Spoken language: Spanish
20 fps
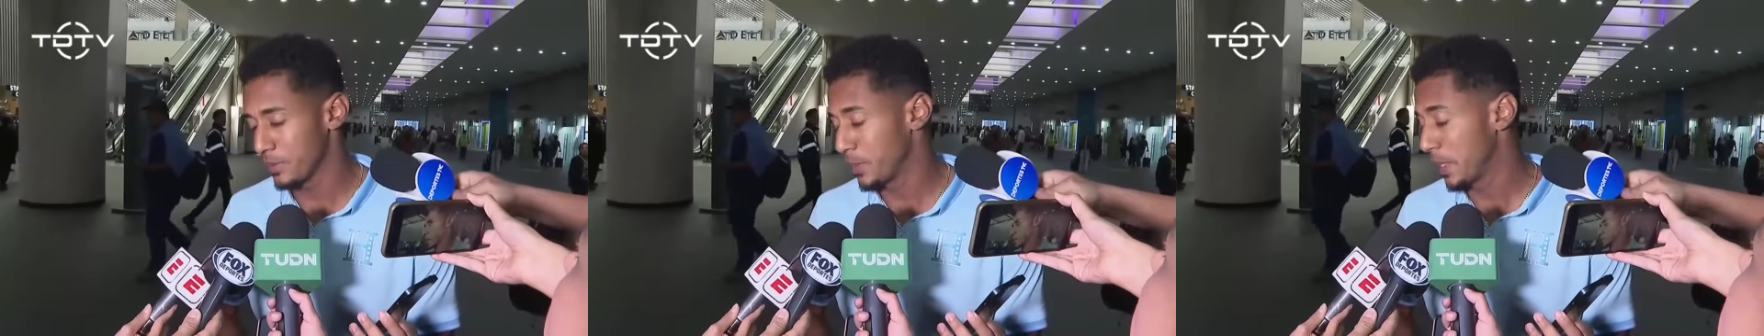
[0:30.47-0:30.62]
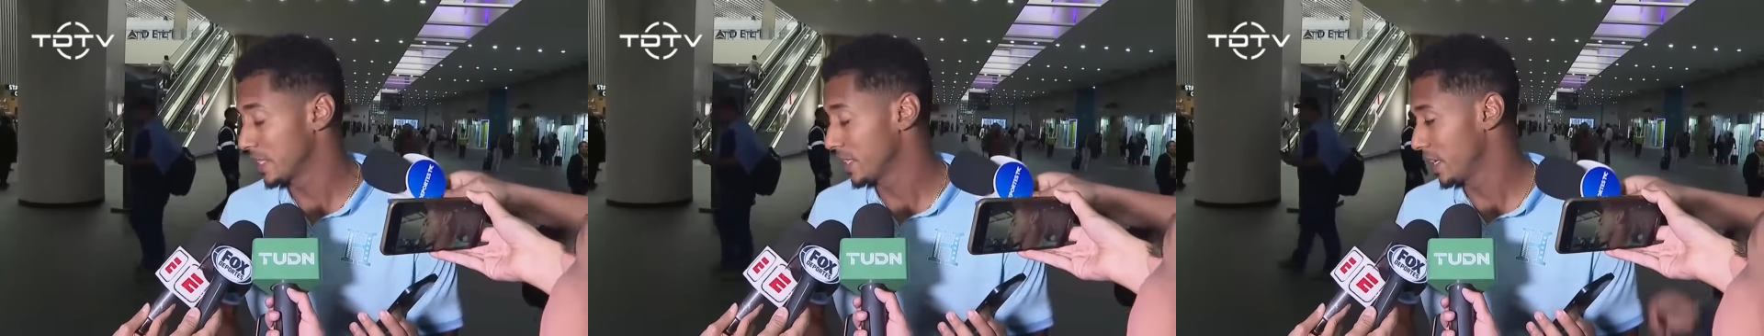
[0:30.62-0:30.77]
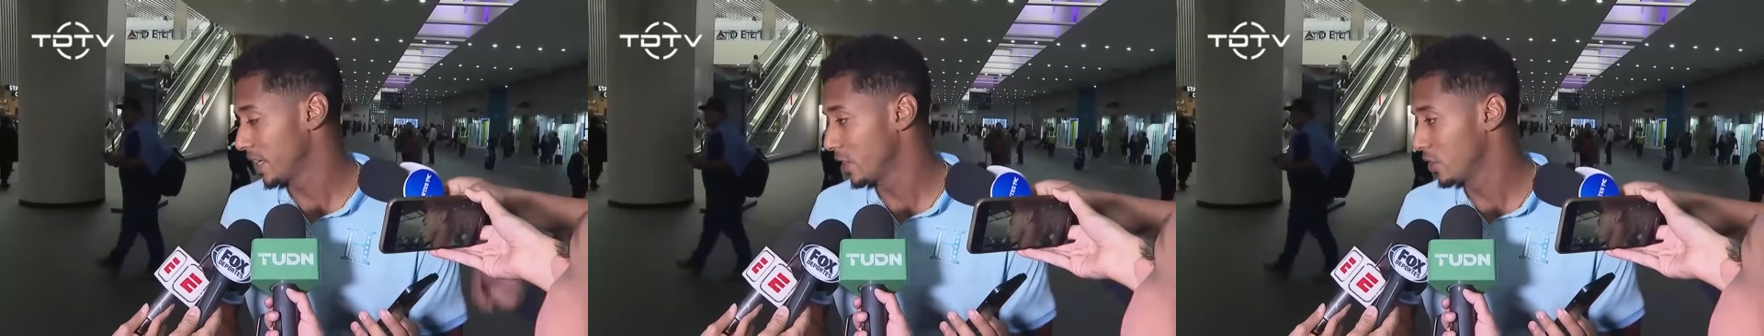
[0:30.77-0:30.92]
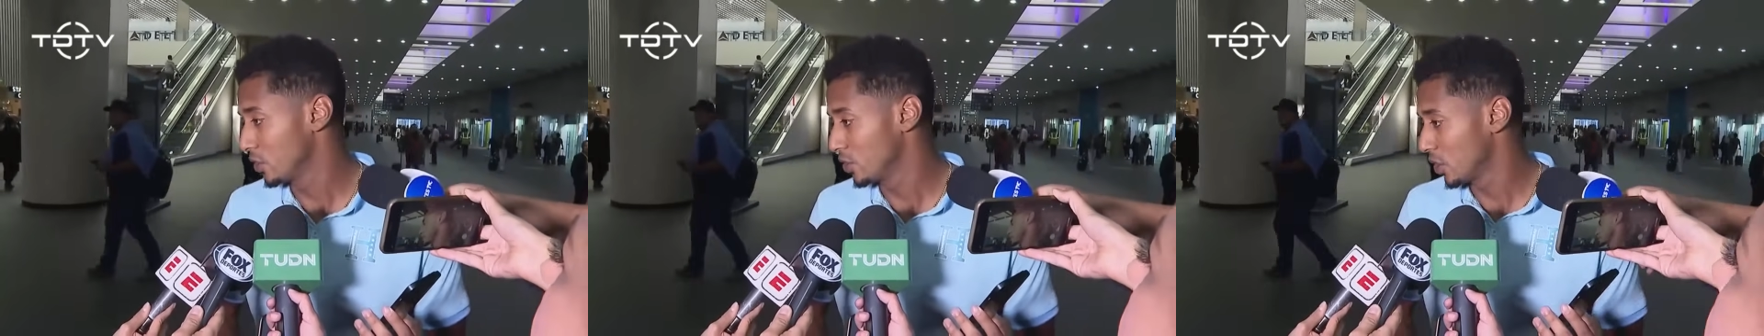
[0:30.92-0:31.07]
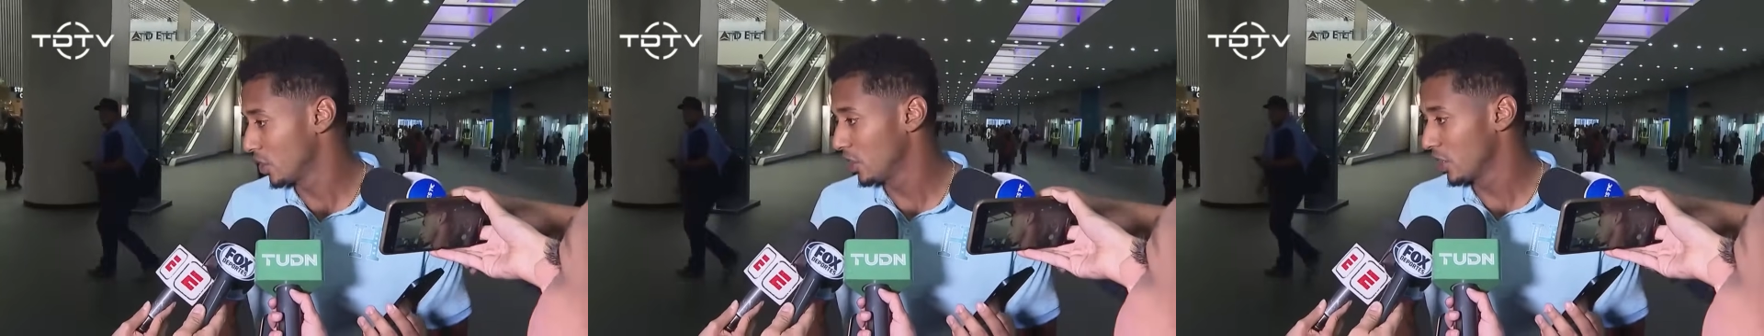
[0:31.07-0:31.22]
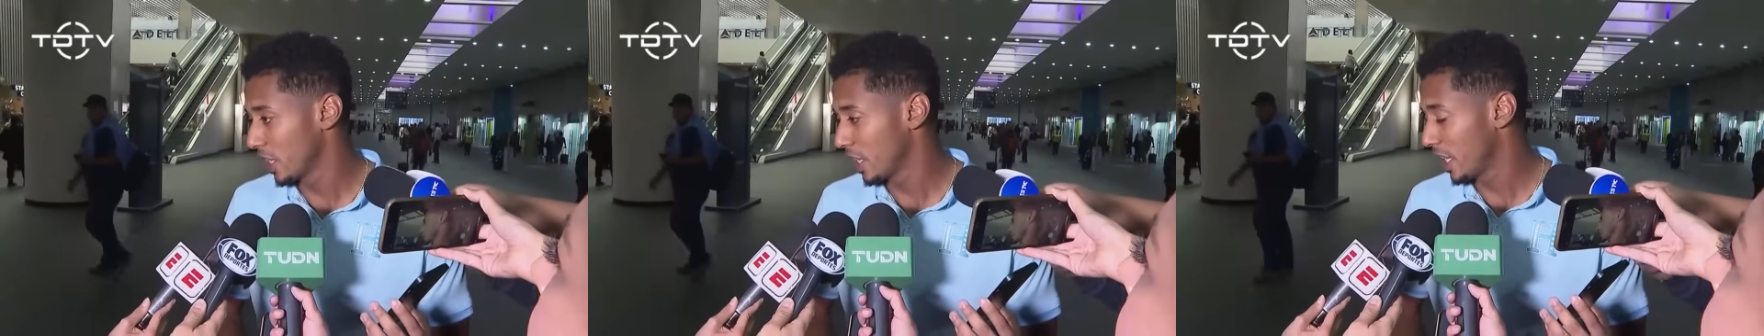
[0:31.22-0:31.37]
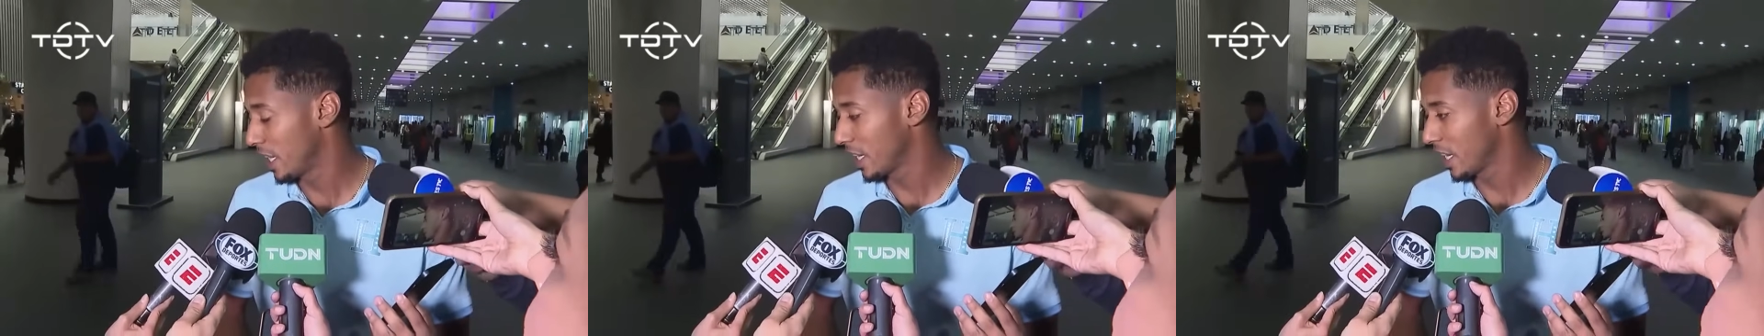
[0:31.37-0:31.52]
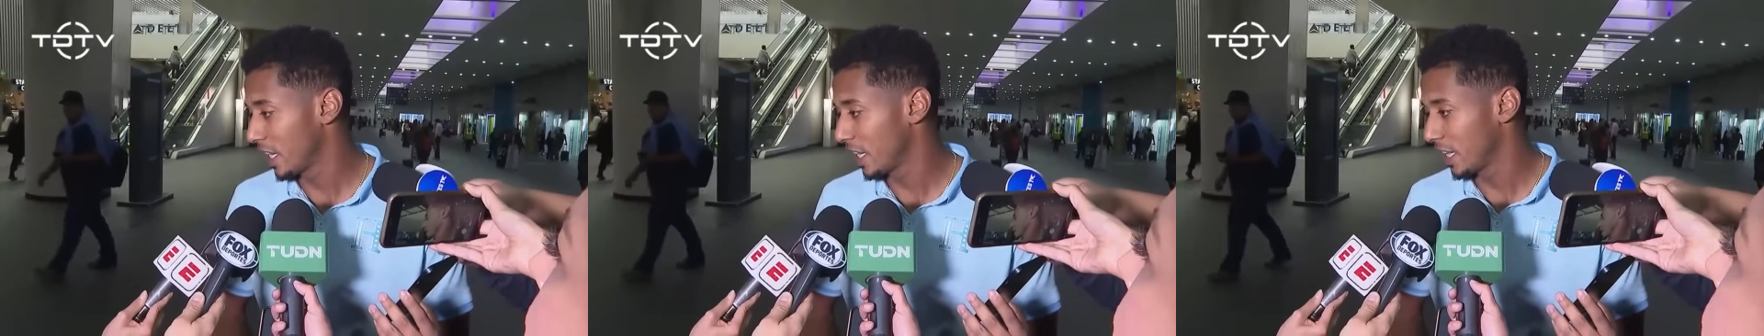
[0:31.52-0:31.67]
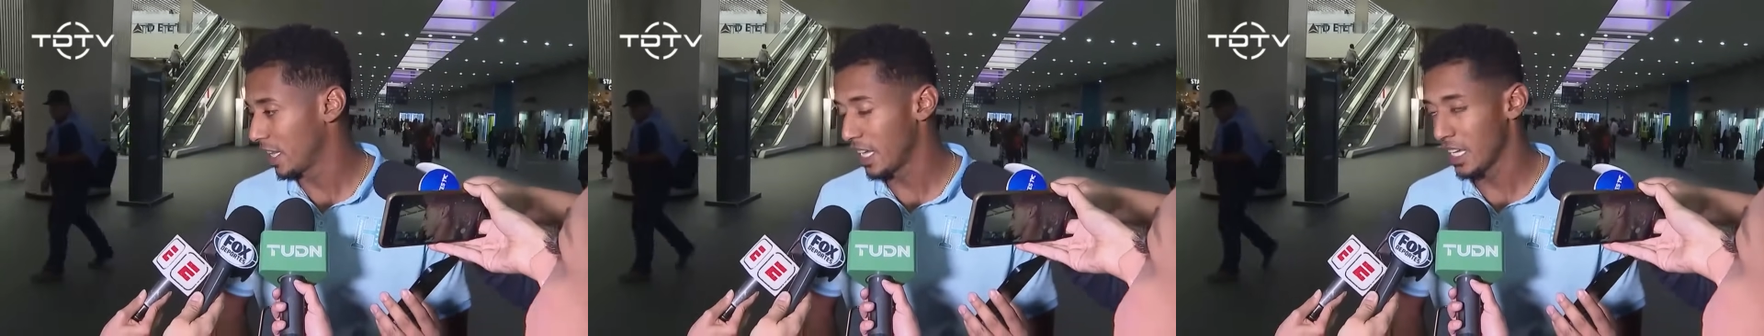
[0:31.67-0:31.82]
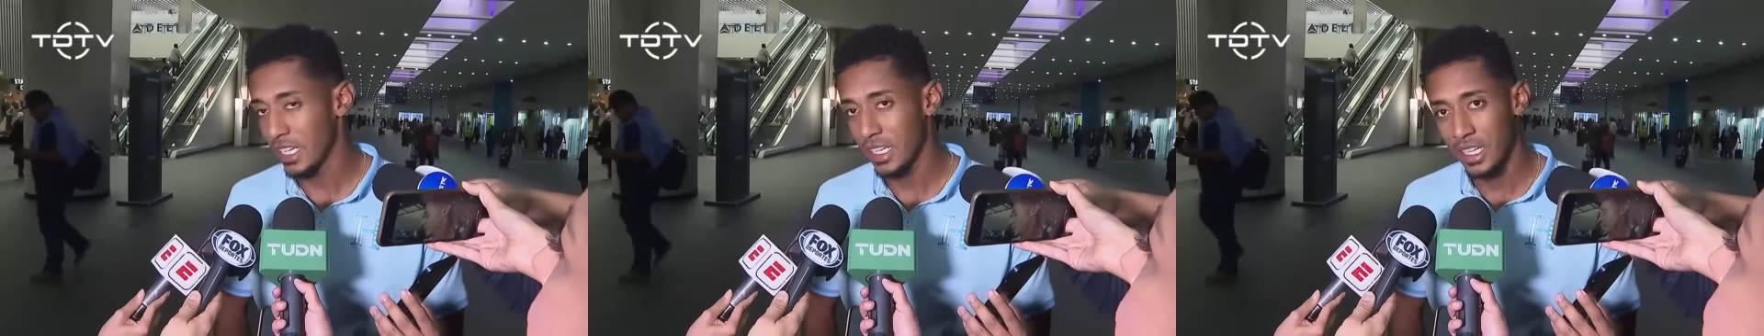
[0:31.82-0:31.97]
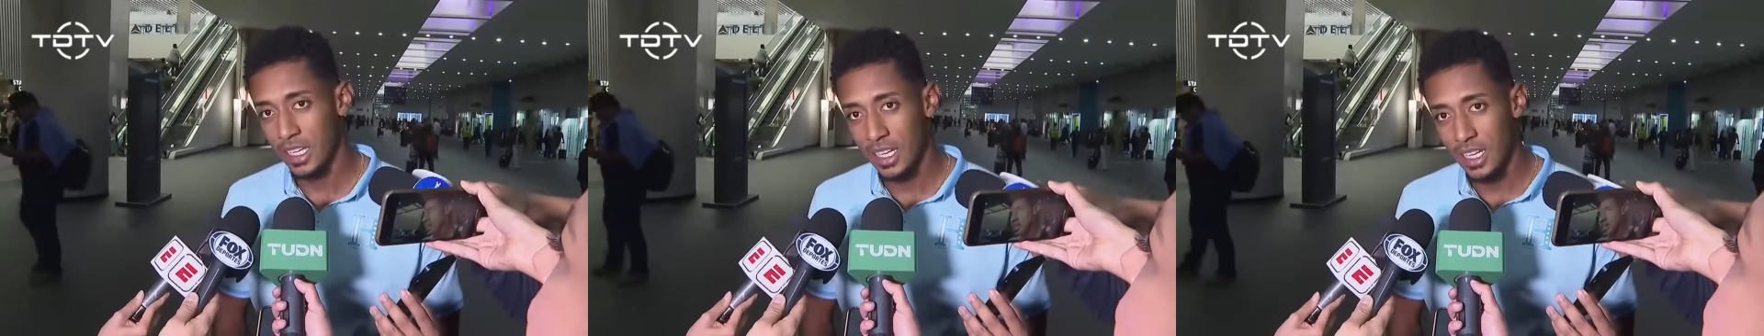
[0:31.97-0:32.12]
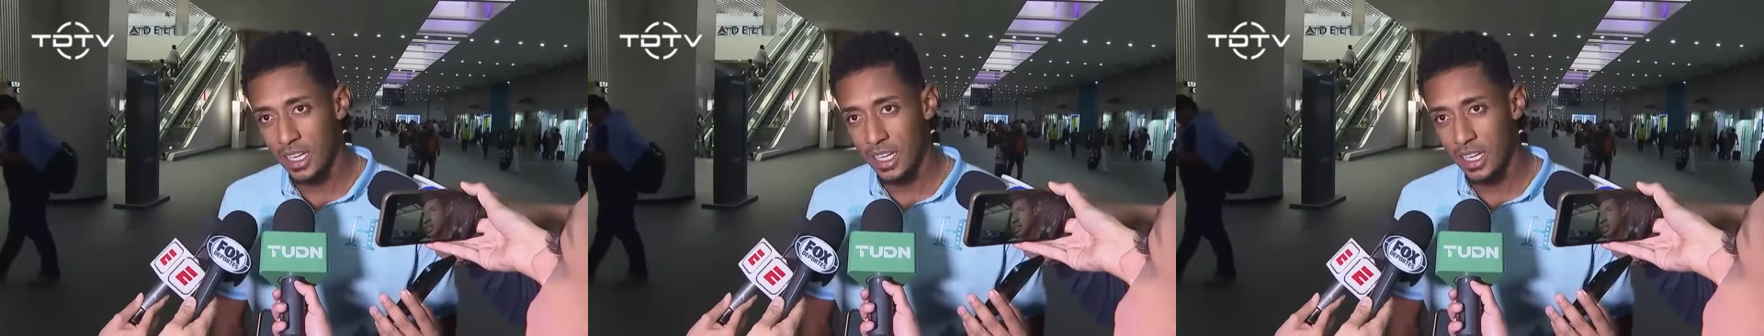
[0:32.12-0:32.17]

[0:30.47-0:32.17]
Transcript: a salir con todo, que es la realidad.